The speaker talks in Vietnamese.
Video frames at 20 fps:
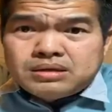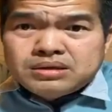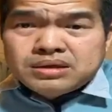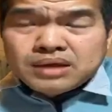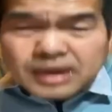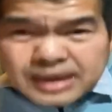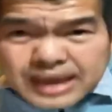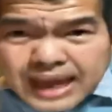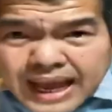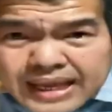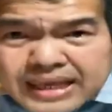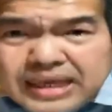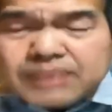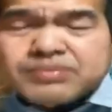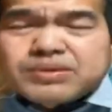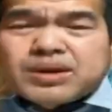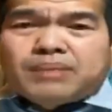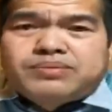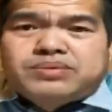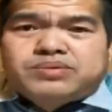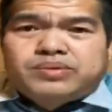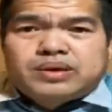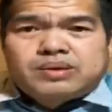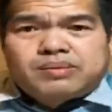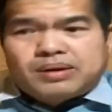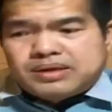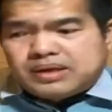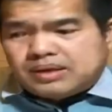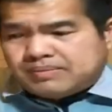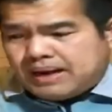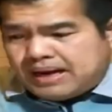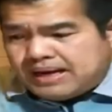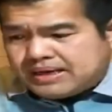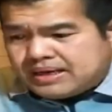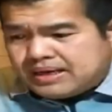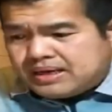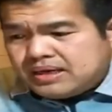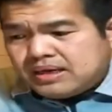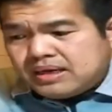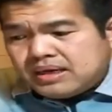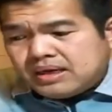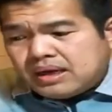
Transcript: dương ai tiếp trong chùa đã bao dương màn đã